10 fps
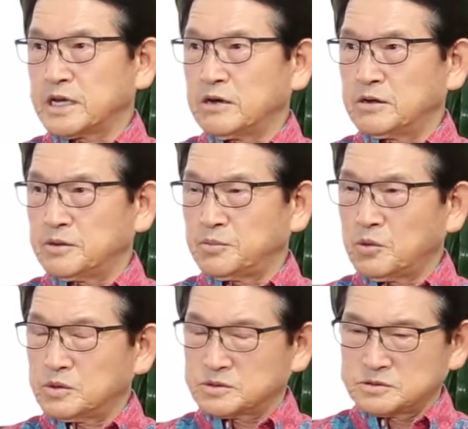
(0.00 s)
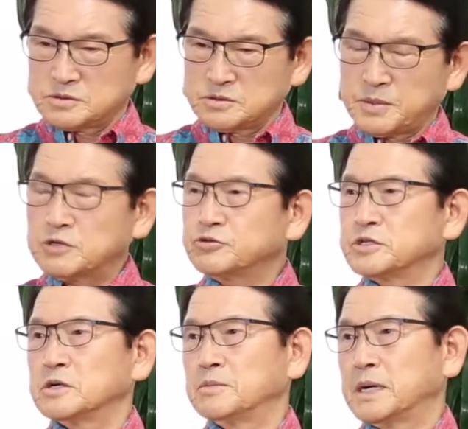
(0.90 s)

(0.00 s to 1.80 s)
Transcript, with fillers: 다그 발룬테를